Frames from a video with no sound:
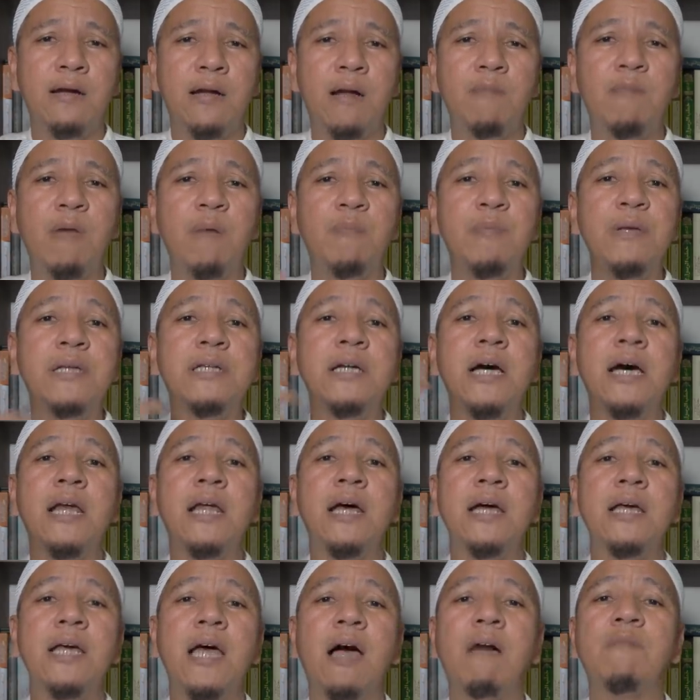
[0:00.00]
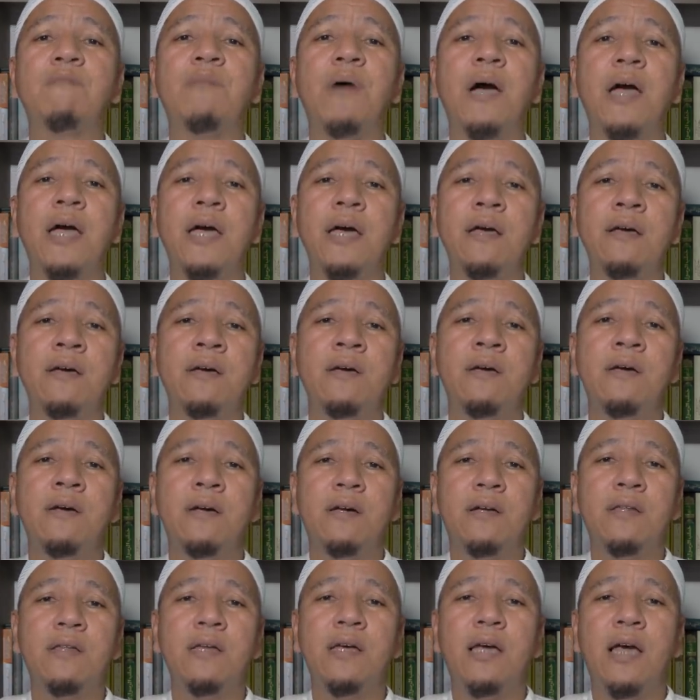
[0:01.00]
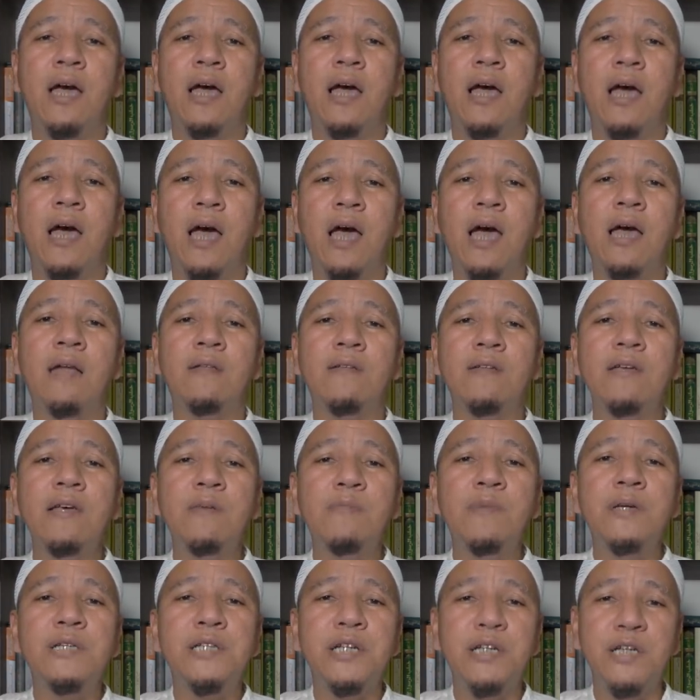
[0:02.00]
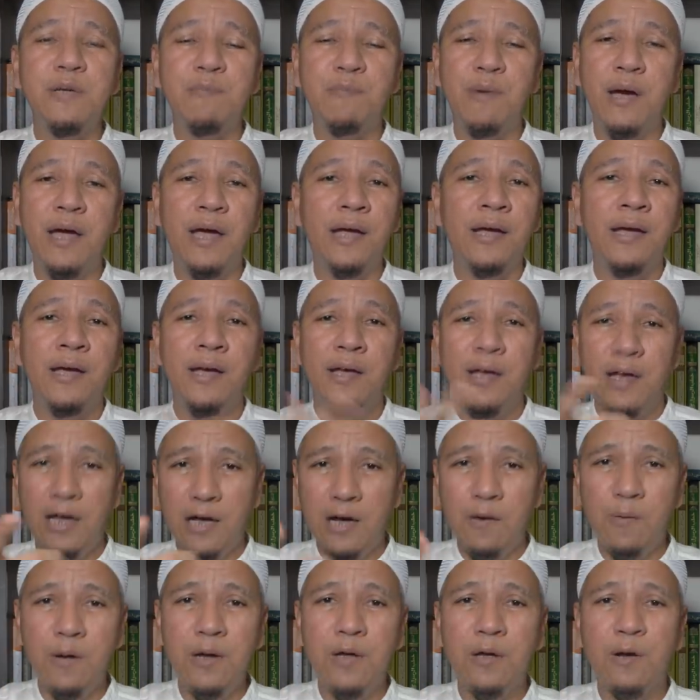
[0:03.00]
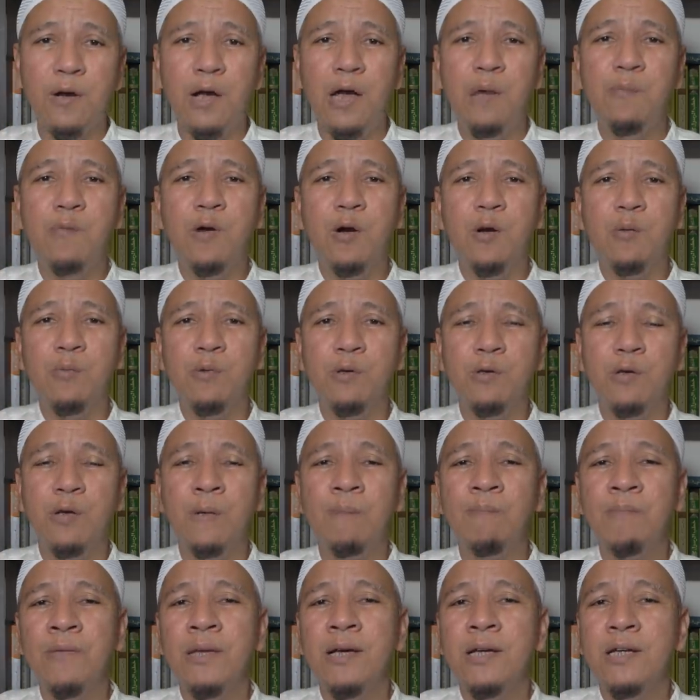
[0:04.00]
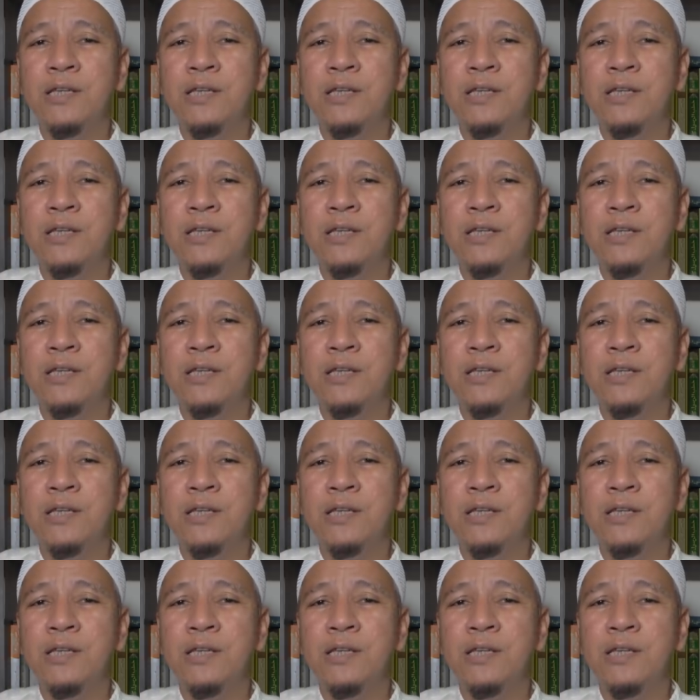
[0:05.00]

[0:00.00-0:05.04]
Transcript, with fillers: dan berbicara yang baik ketika hati menjadi baik. Ikhwani rahimakumullah.